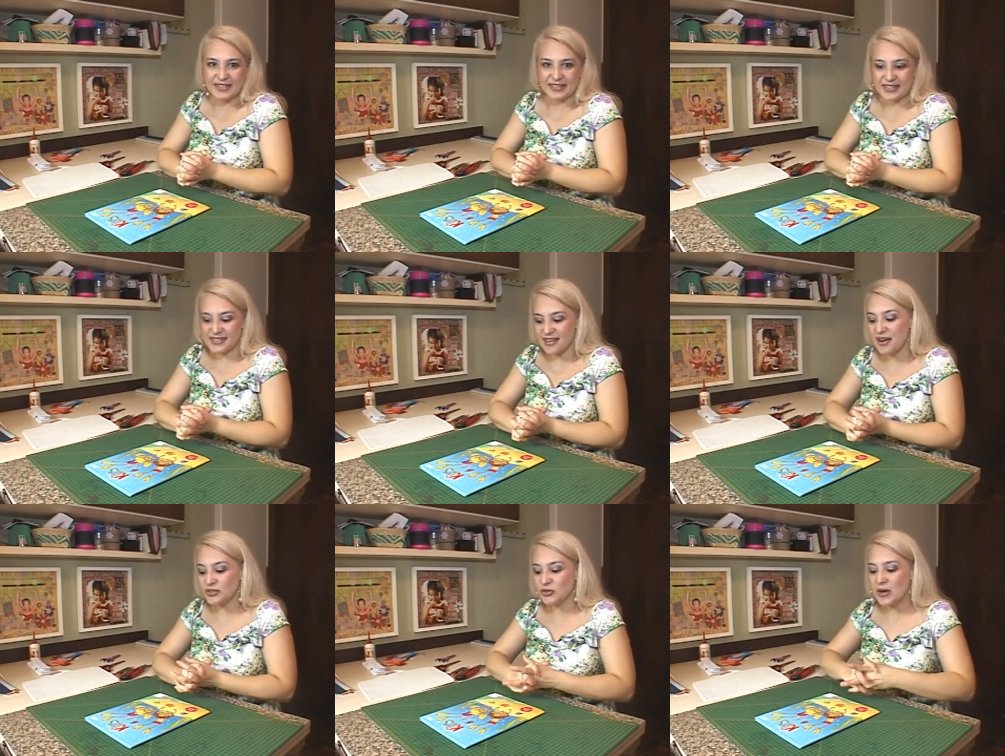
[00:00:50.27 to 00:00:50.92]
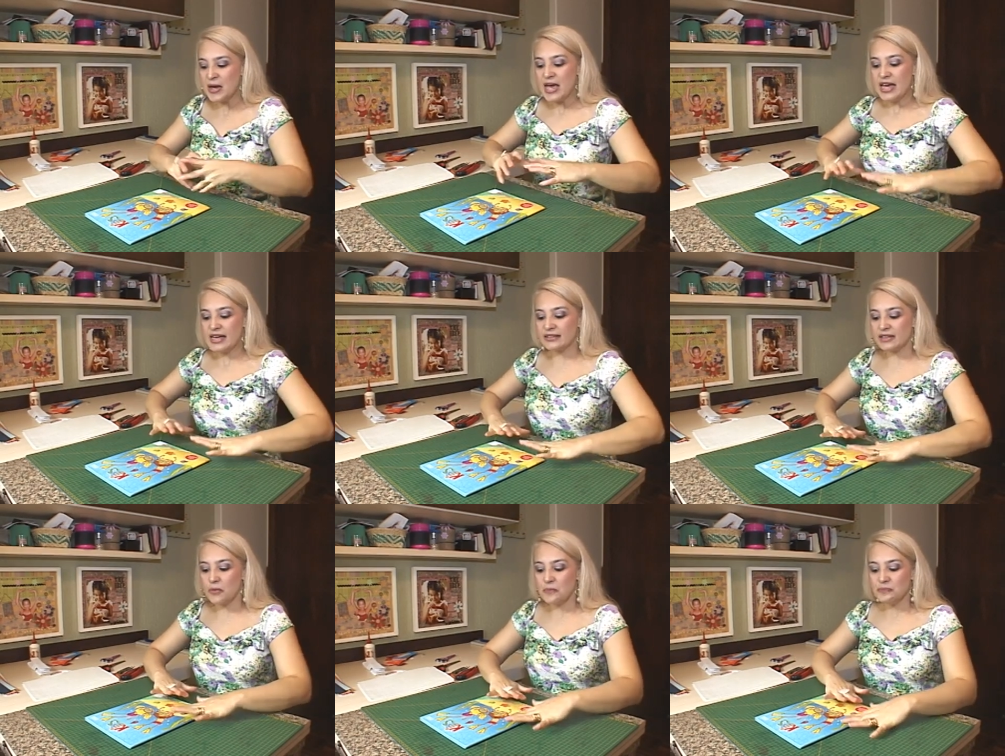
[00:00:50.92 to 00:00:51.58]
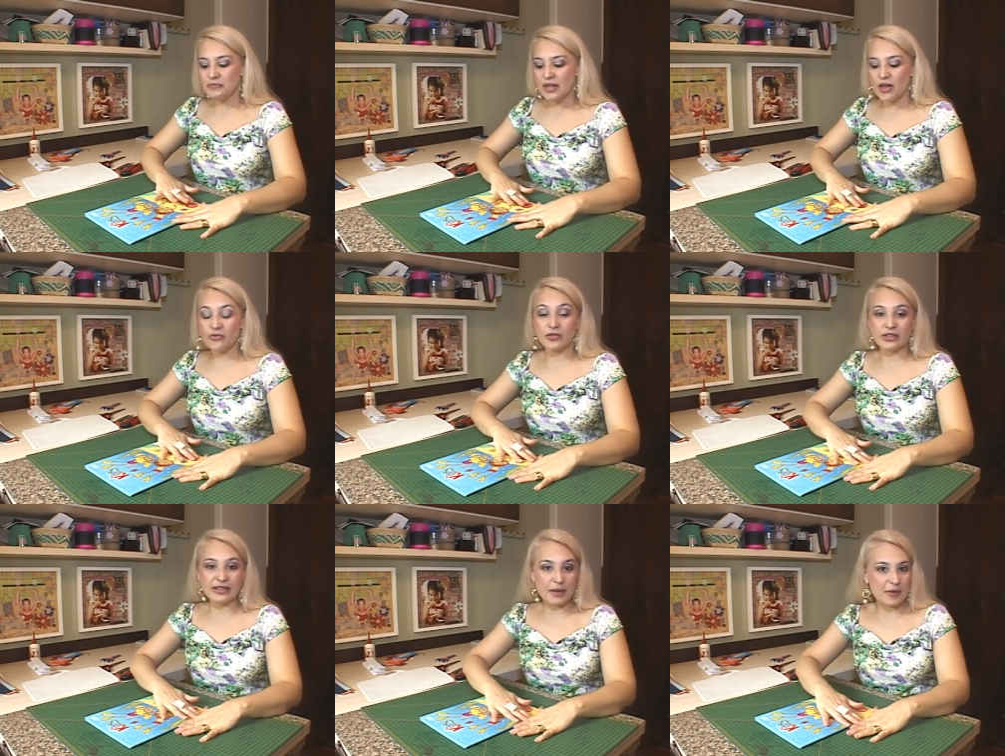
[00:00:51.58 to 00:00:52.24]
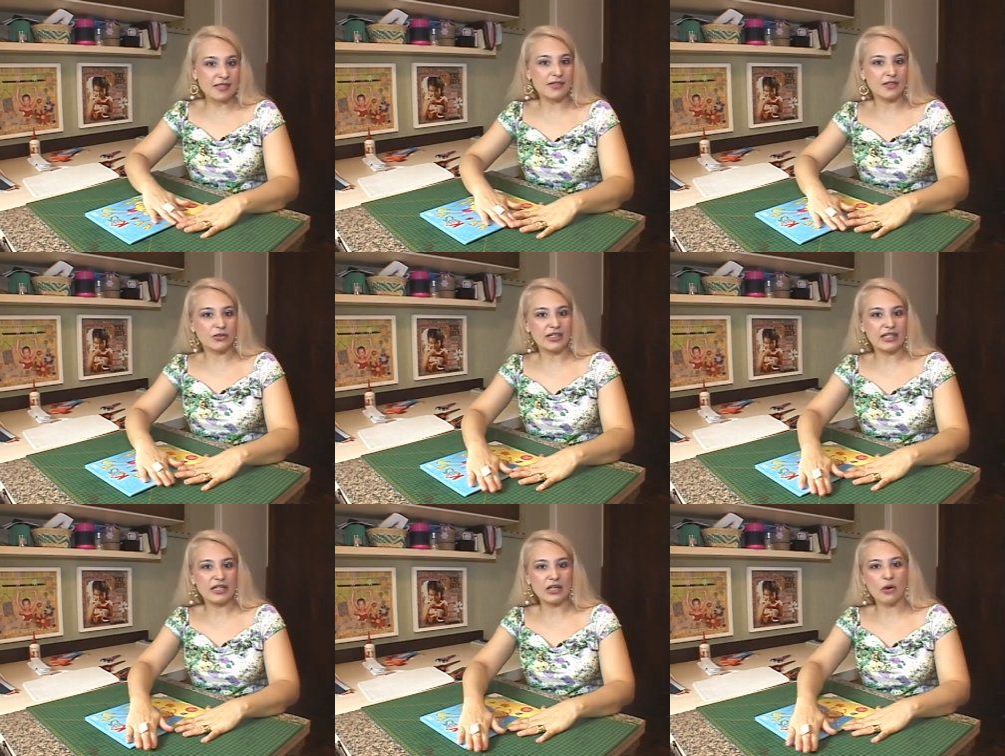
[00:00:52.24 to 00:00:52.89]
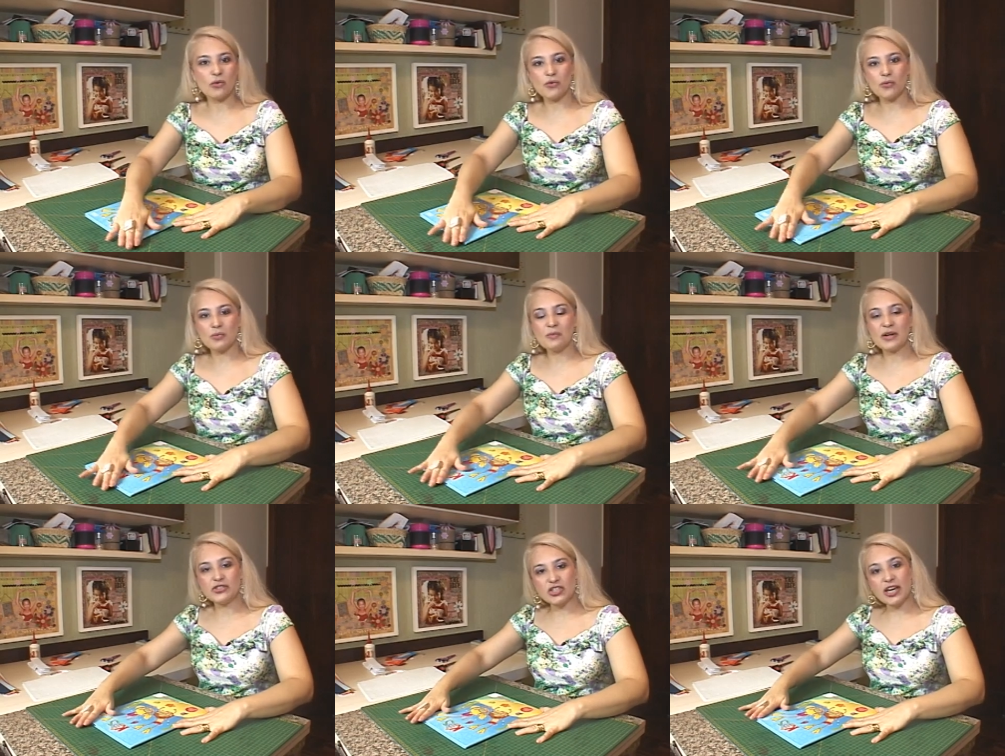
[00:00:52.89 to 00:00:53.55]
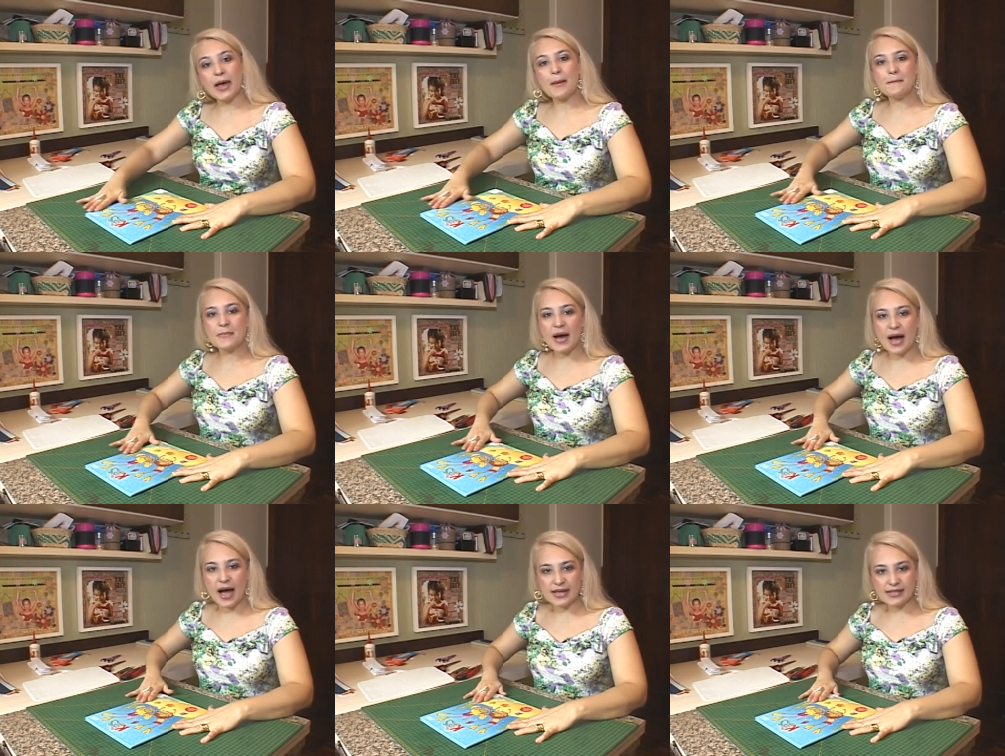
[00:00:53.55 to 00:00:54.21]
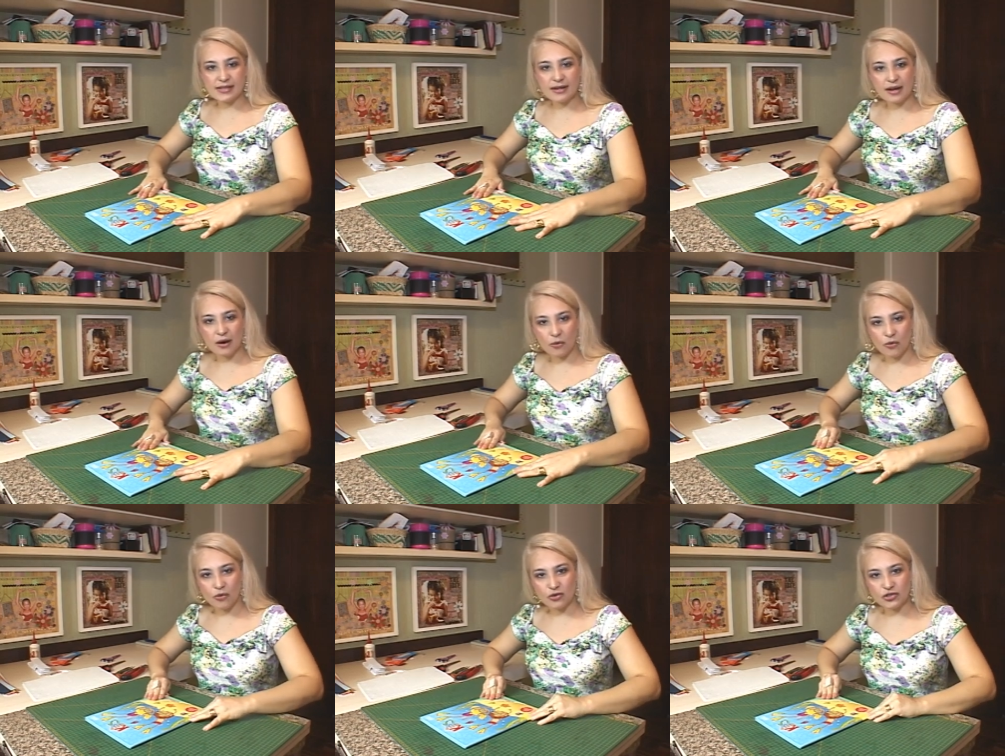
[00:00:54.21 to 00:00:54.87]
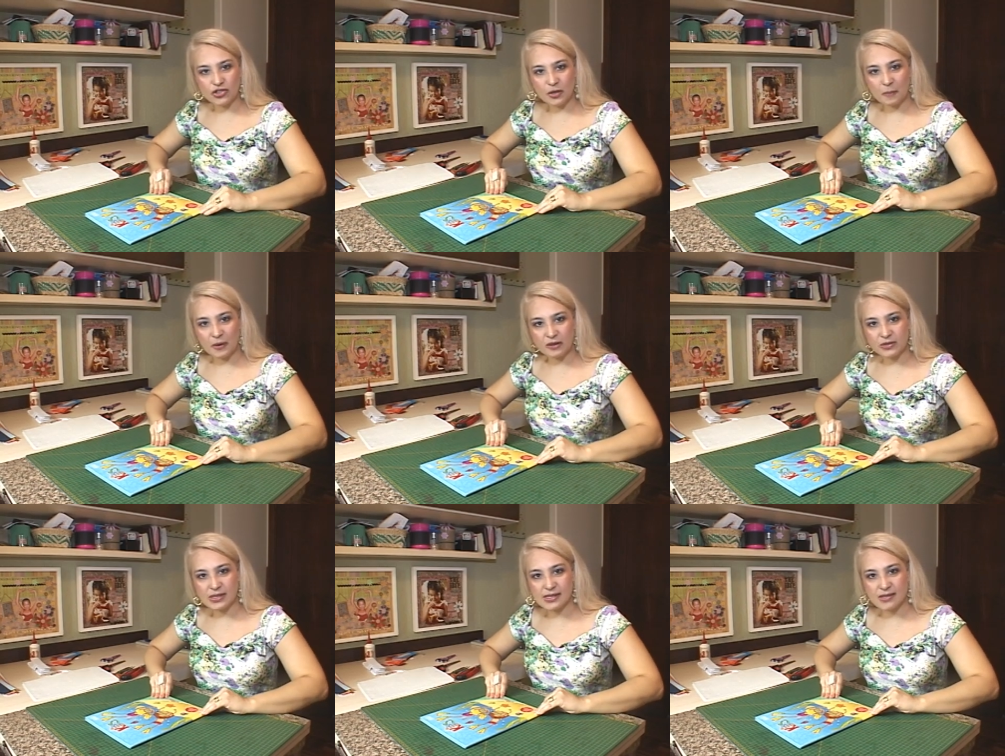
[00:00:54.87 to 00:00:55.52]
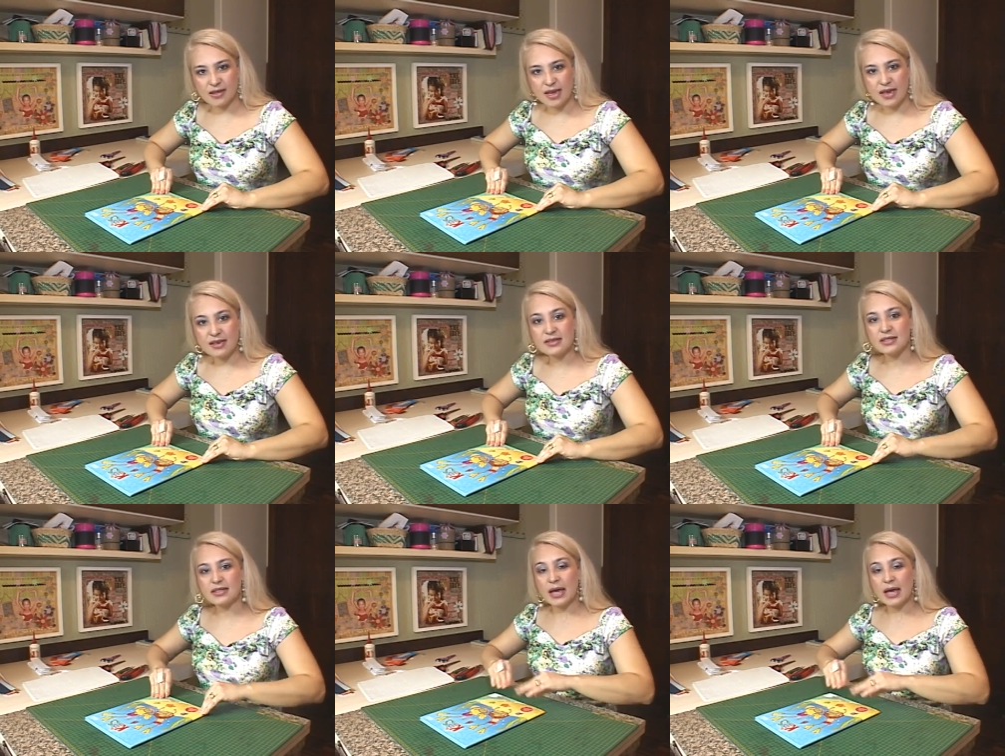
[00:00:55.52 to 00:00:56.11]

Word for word: Tá certo? Então eu vou estar tá passando aqui uma dica básica hoje para vocês,